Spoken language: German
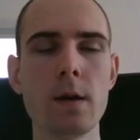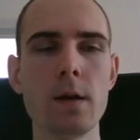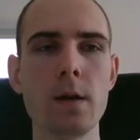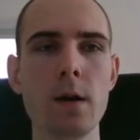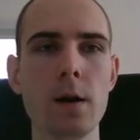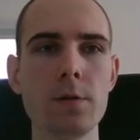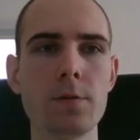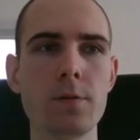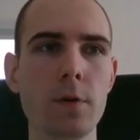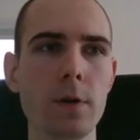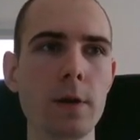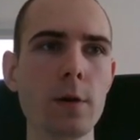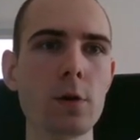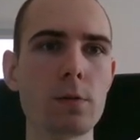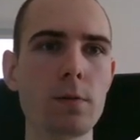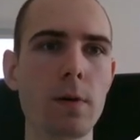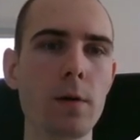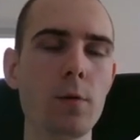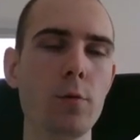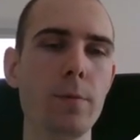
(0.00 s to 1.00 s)
Ja, ich verlinke
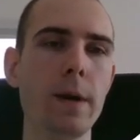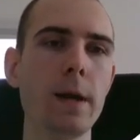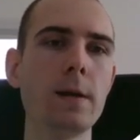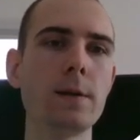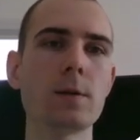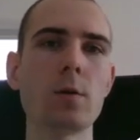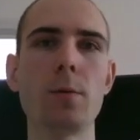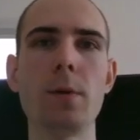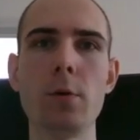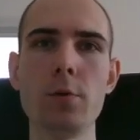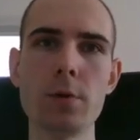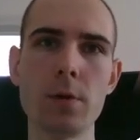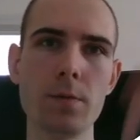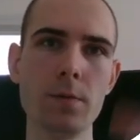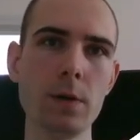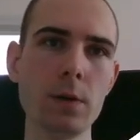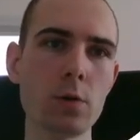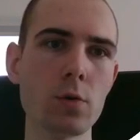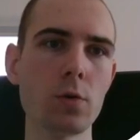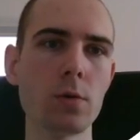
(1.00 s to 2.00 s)
euch Viral Mailings auch mal unter
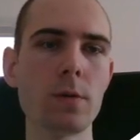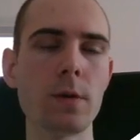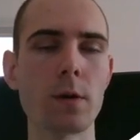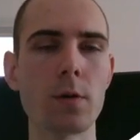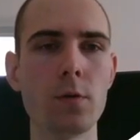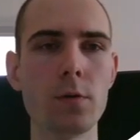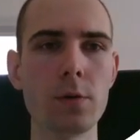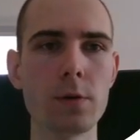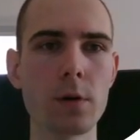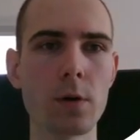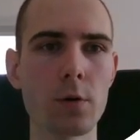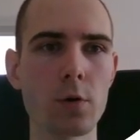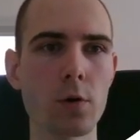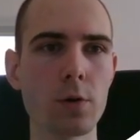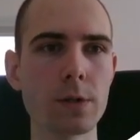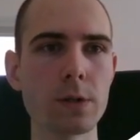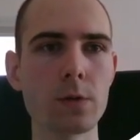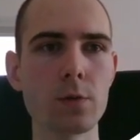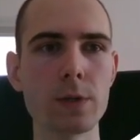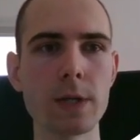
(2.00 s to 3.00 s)
dem Video, da könnt ihr euch auch
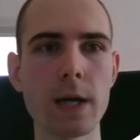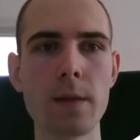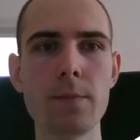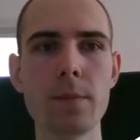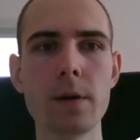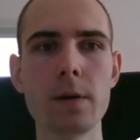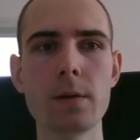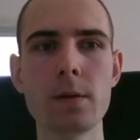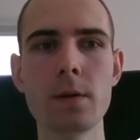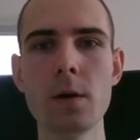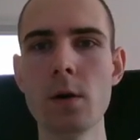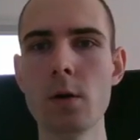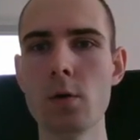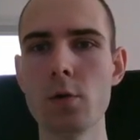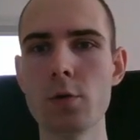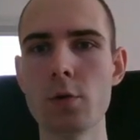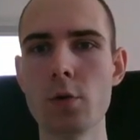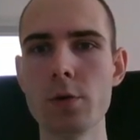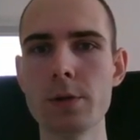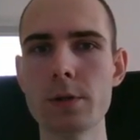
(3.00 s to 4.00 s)
kostenlos anmelden
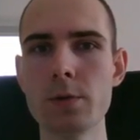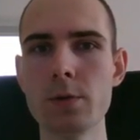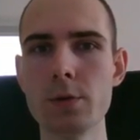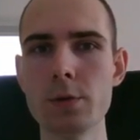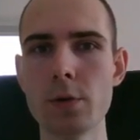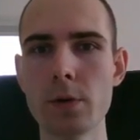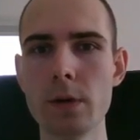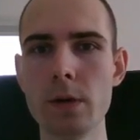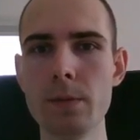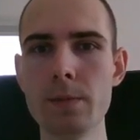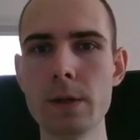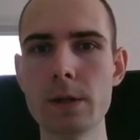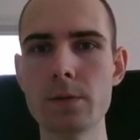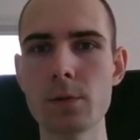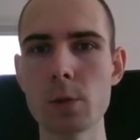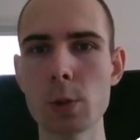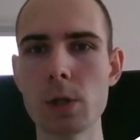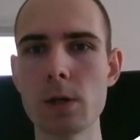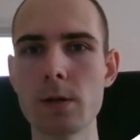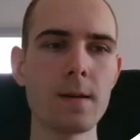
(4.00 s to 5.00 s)
und kostenlos eure E-Mails
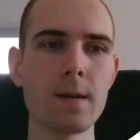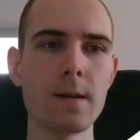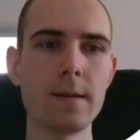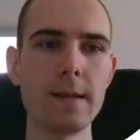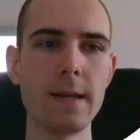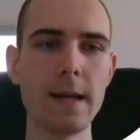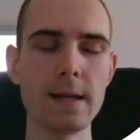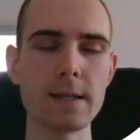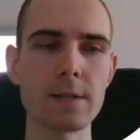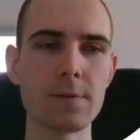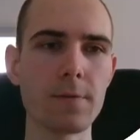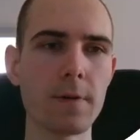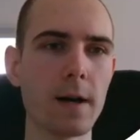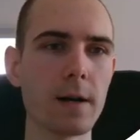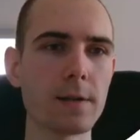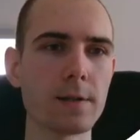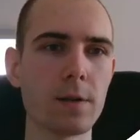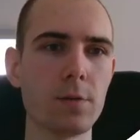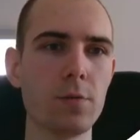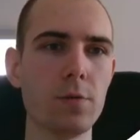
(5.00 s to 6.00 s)
verschicken. Die erste
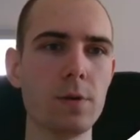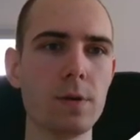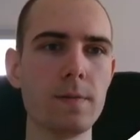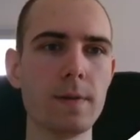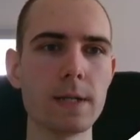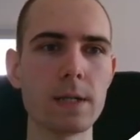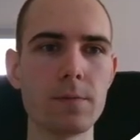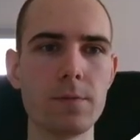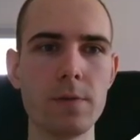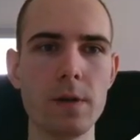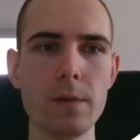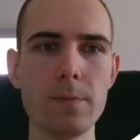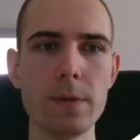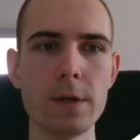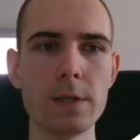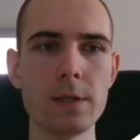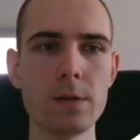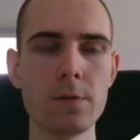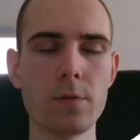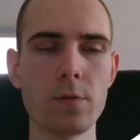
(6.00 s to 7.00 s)
Frage ist natürlich, was empfiehlt
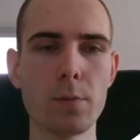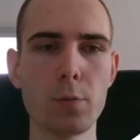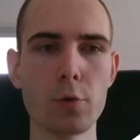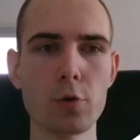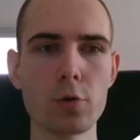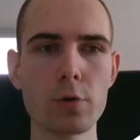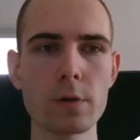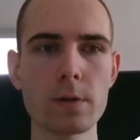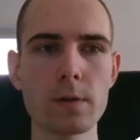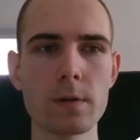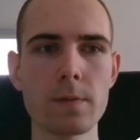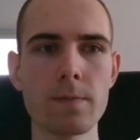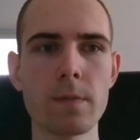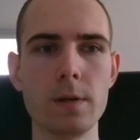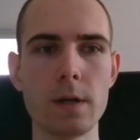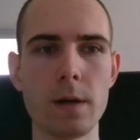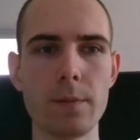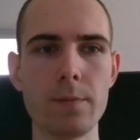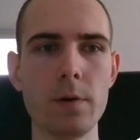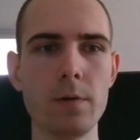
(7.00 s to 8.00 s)
meine Ziel für Produkte?
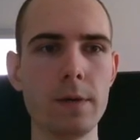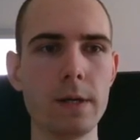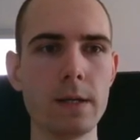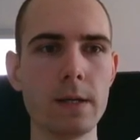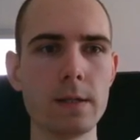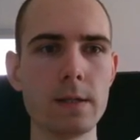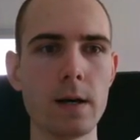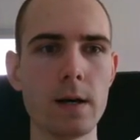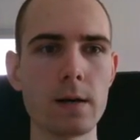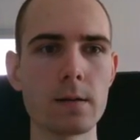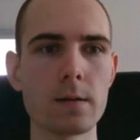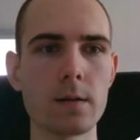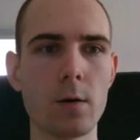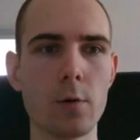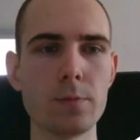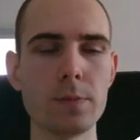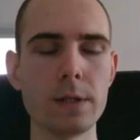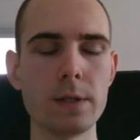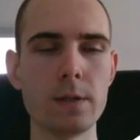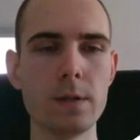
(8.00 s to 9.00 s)
Ich habe hier wie gesagt
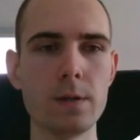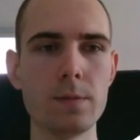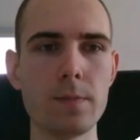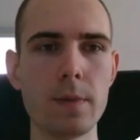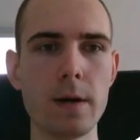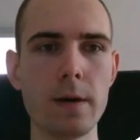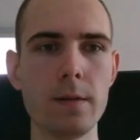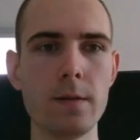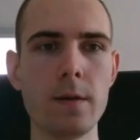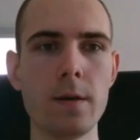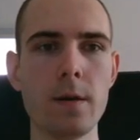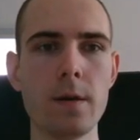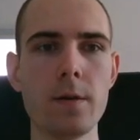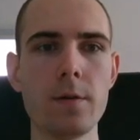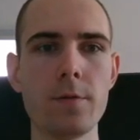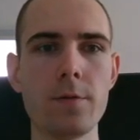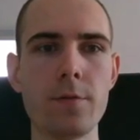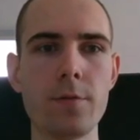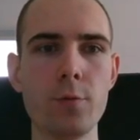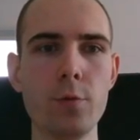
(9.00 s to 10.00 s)
hauptsächlich mein
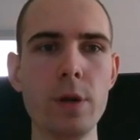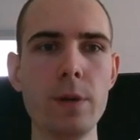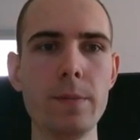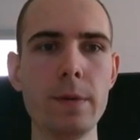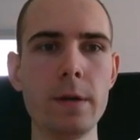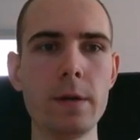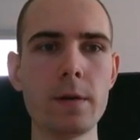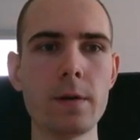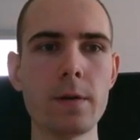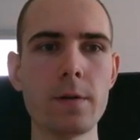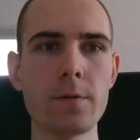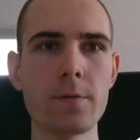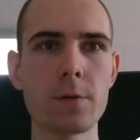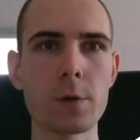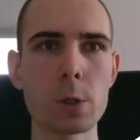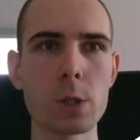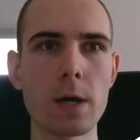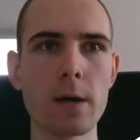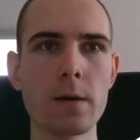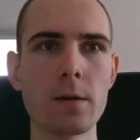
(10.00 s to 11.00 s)
Freebie
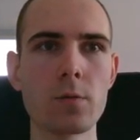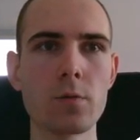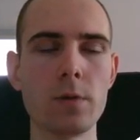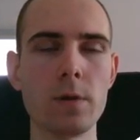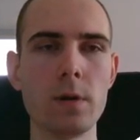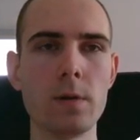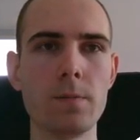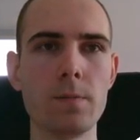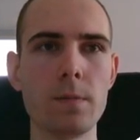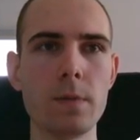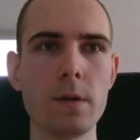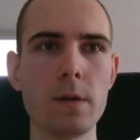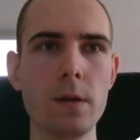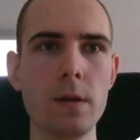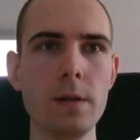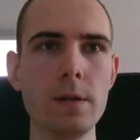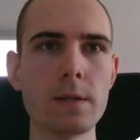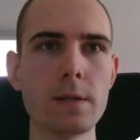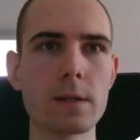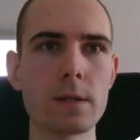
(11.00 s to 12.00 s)
verschenkt und eben
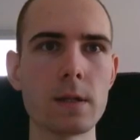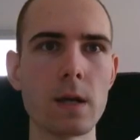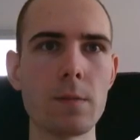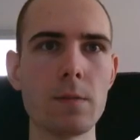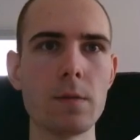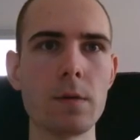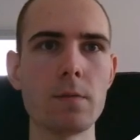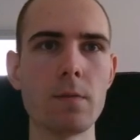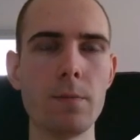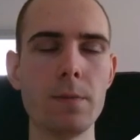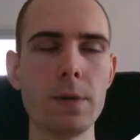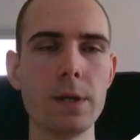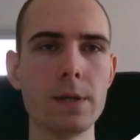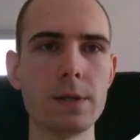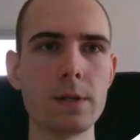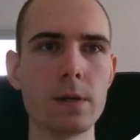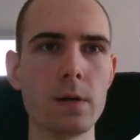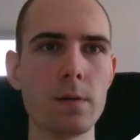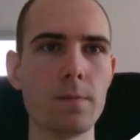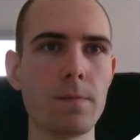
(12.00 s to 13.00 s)
Leads gesammelt, weil mir
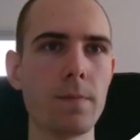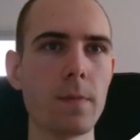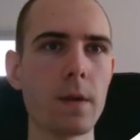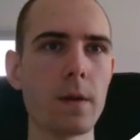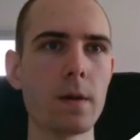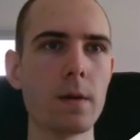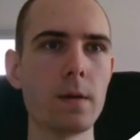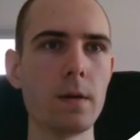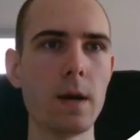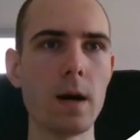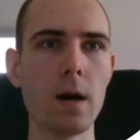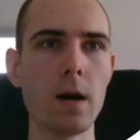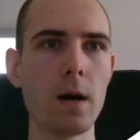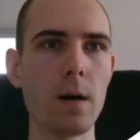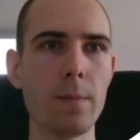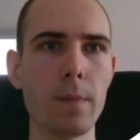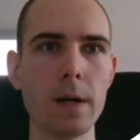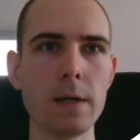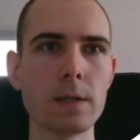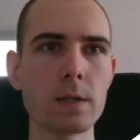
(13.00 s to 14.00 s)
das eben ja
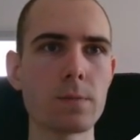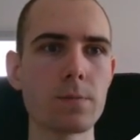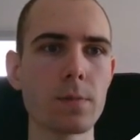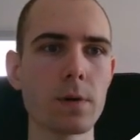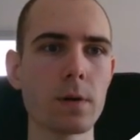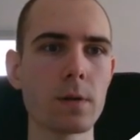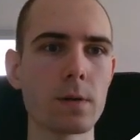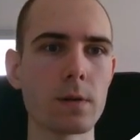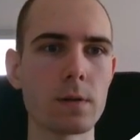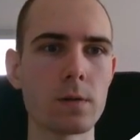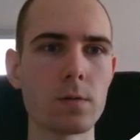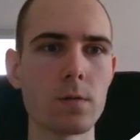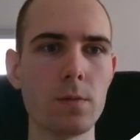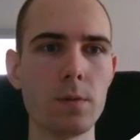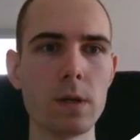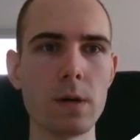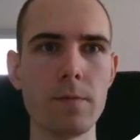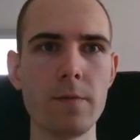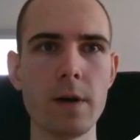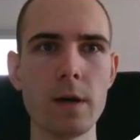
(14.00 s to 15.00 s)
am meisten bringt, das ist für
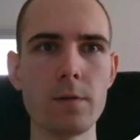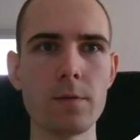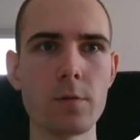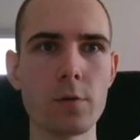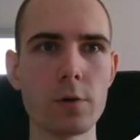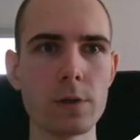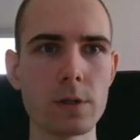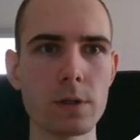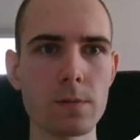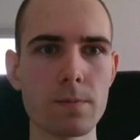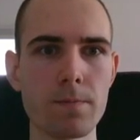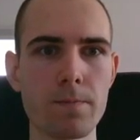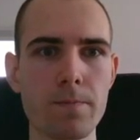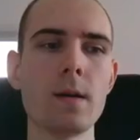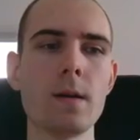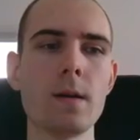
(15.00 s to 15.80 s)
mich am wertvollsten.